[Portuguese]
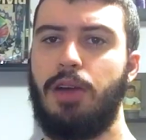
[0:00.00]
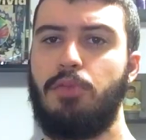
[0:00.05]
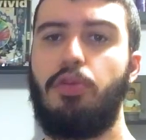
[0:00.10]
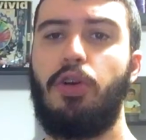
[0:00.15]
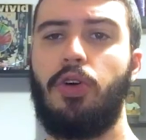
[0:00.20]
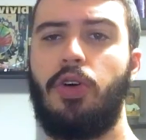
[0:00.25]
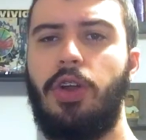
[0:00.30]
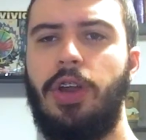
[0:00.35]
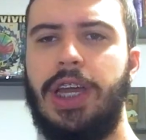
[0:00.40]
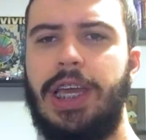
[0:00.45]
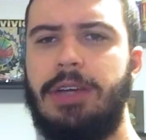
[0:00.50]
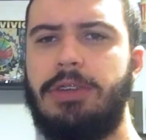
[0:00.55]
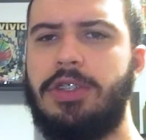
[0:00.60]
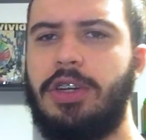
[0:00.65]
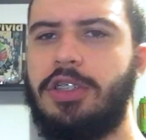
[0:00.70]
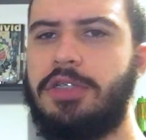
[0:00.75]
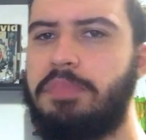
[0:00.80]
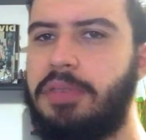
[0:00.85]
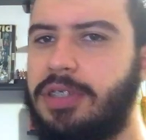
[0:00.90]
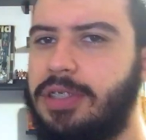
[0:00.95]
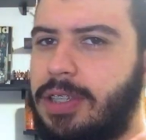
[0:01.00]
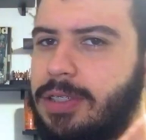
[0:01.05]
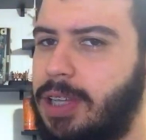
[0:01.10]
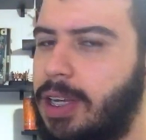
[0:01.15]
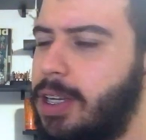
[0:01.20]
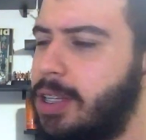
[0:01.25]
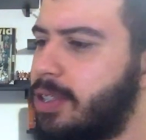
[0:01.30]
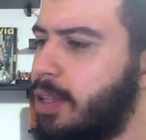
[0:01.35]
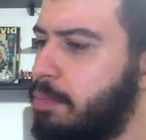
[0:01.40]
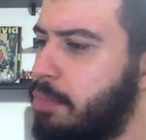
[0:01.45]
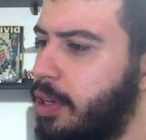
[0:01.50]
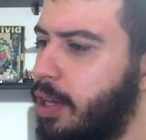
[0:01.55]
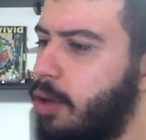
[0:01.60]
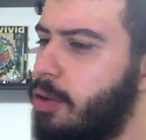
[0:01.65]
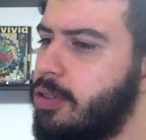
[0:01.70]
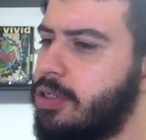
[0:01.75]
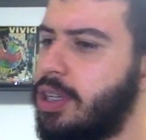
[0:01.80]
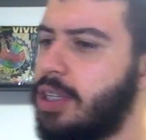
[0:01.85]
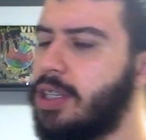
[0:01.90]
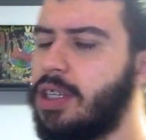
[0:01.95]
Bom, coloquei é o Shawn Spears nessa lista porque
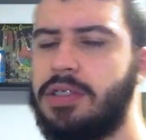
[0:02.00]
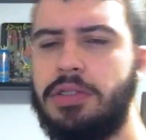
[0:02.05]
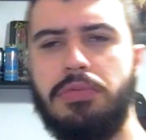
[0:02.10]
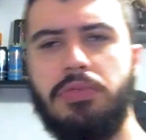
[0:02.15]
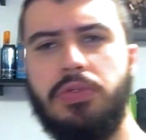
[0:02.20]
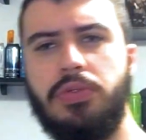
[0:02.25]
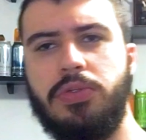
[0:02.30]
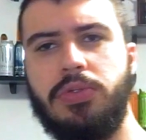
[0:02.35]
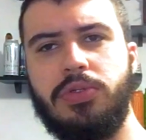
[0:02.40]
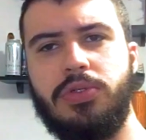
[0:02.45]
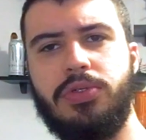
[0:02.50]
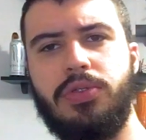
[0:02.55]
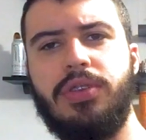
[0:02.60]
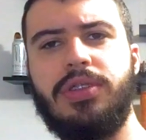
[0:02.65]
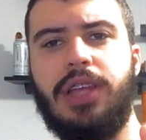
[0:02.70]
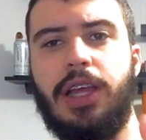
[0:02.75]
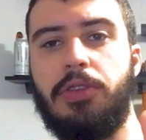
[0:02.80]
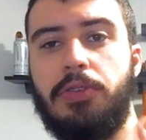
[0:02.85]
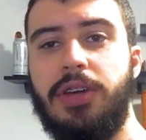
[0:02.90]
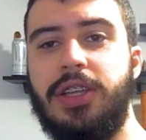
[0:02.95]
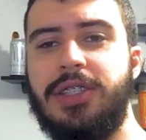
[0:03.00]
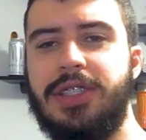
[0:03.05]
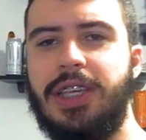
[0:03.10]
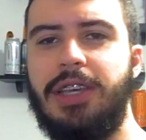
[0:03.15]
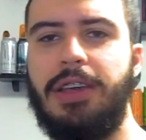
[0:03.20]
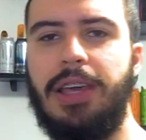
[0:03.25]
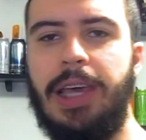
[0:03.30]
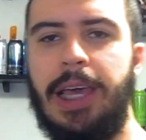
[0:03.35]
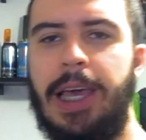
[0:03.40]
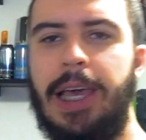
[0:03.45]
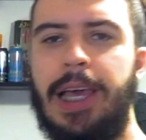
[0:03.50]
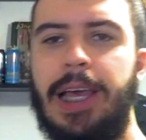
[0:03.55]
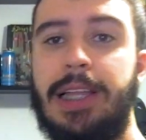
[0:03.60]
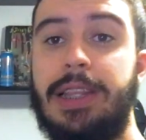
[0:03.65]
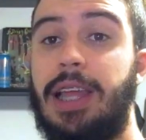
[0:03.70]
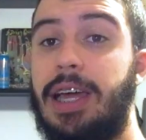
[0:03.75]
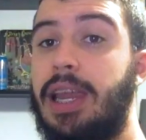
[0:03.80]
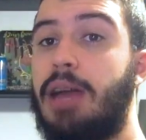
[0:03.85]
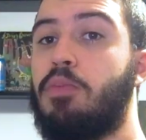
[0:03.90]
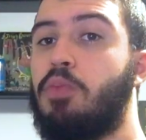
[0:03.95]
com certeza é um dos lutadores que
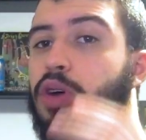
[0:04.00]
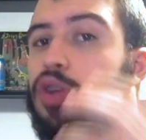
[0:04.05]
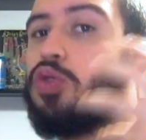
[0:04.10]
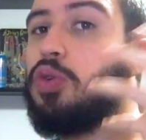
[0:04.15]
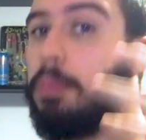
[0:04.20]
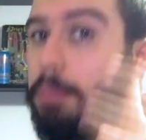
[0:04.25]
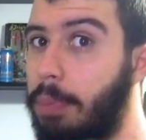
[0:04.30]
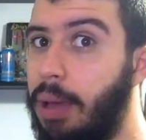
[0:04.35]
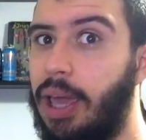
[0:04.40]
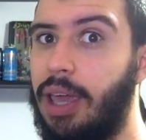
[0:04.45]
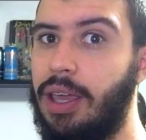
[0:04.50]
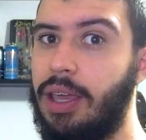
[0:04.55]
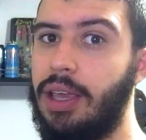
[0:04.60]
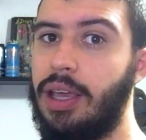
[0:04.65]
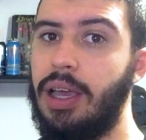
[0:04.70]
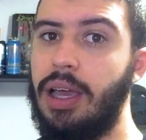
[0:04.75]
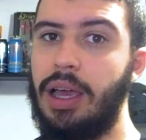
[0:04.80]
daria muito bem